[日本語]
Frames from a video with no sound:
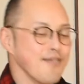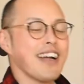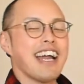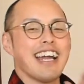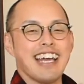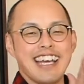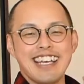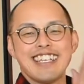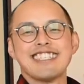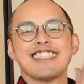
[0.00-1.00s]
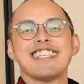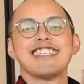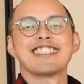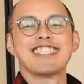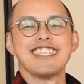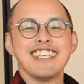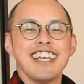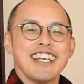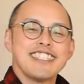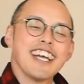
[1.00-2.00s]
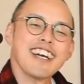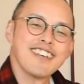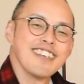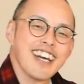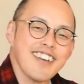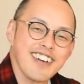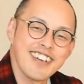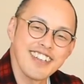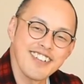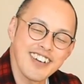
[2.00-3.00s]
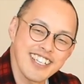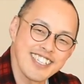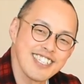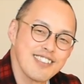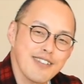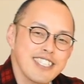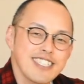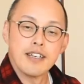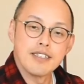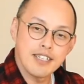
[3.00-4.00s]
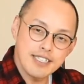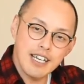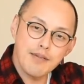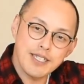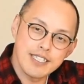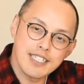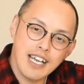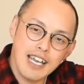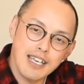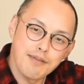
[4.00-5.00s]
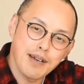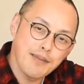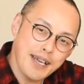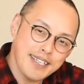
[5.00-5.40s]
前上手じゃあ今回はこれで終わりにしましょうそれじゃあまた次回バイバ